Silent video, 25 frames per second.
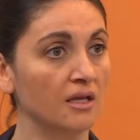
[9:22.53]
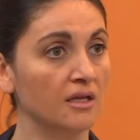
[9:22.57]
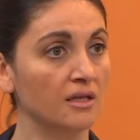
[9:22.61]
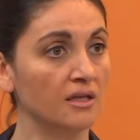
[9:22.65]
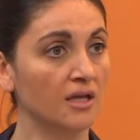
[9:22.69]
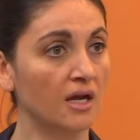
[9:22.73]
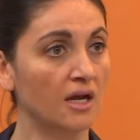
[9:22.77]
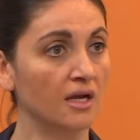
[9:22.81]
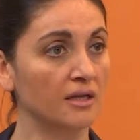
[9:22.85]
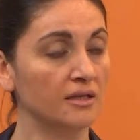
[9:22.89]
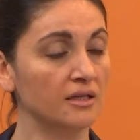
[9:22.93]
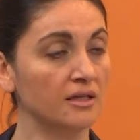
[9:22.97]

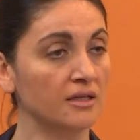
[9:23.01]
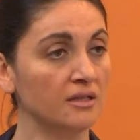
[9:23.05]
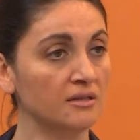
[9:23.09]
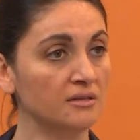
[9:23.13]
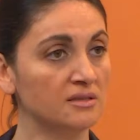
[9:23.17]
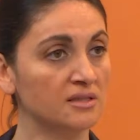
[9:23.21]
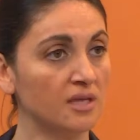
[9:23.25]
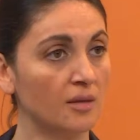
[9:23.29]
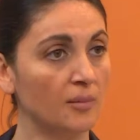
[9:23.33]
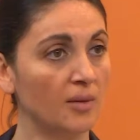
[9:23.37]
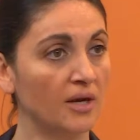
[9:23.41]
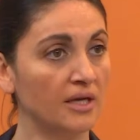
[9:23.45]
yani
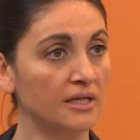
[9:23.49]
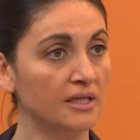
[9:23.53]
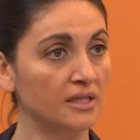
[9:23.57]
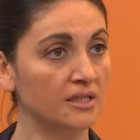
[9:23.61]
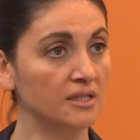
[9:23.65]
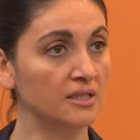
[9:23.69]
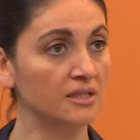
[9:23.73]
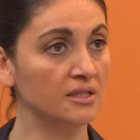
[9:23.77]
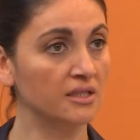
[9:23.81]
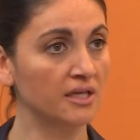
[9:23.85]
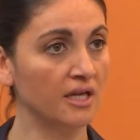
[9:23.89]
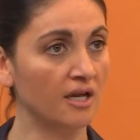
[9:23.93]
sabah
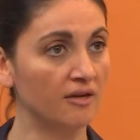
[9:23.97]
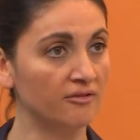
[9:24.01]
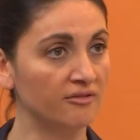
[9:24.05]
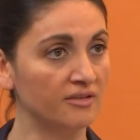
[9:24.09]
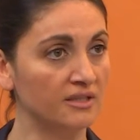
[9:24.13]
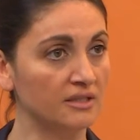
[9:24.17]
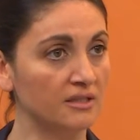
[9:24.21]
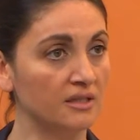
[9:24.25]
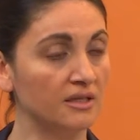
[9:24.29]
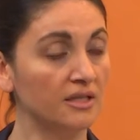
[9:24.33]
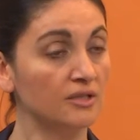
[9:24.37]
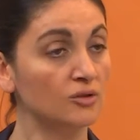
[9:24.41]
gitti
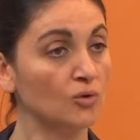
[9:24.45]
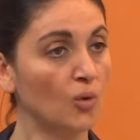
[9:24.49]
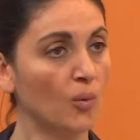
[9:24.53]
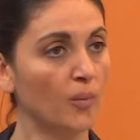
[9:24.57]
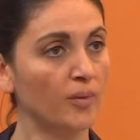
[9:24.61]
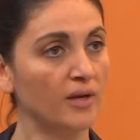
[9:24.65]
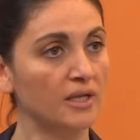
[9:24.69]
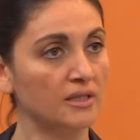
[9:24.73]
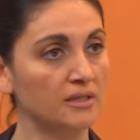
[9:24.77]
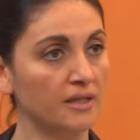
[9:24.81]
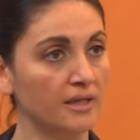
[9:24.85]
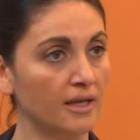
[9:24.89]
kıyafetle
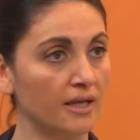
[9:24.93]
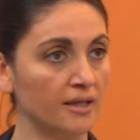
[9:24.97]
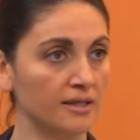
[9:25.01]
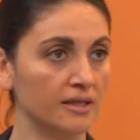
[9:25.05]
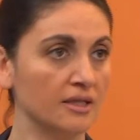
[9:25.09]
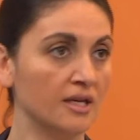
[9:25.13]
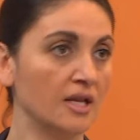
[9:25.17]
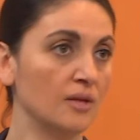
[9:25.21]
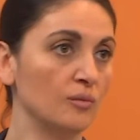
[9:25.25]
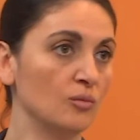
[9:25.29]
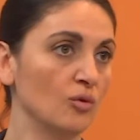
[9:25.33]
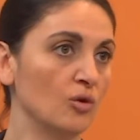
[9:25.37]
toplantıya
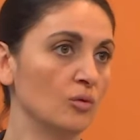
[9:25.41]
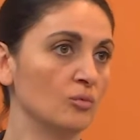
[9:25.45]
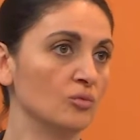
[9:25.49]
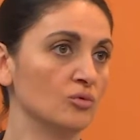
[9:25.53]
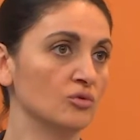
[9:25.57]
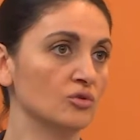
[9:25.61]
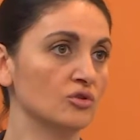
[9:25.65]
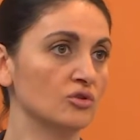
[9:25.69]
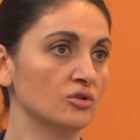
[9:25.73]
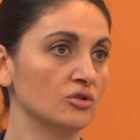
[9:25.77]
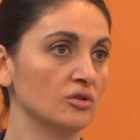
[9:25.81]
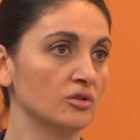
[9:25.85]

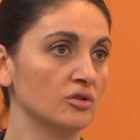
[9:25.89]
giremiyormuş.